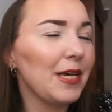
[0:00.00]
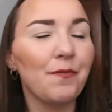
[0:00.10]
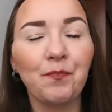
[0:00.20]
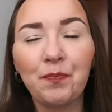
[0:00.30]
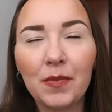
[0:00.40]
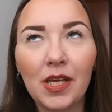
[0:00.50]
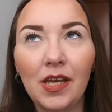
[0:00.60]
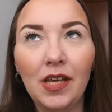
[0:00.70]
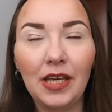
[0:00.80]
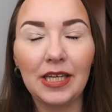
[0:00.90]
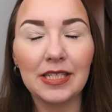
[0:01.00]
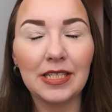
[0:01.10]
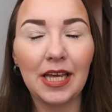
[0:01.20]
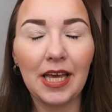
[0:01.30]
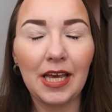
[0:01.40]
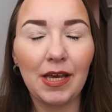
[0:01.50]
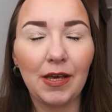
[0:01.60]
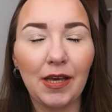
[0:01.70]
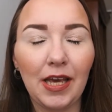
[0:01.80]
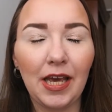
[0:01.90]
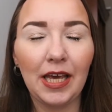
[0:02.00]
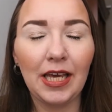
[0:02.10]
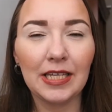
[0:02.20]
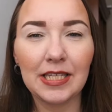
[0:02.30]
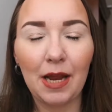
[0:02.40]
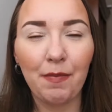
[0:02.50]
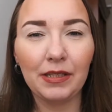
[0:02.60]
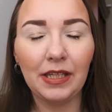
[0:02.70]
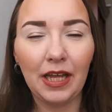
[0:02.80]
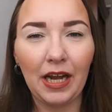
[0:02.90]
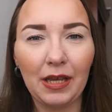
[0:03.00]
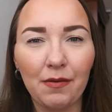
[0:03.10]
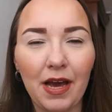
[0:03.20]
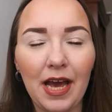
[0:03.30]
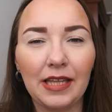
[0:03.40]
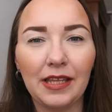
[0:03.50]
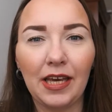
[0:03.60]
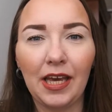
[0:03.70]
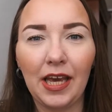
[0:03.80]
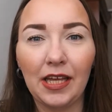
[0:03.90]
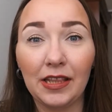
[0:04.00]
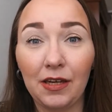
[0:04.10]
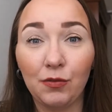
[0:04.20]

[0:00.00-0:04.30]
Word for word: Em, este es la parte de arriba de,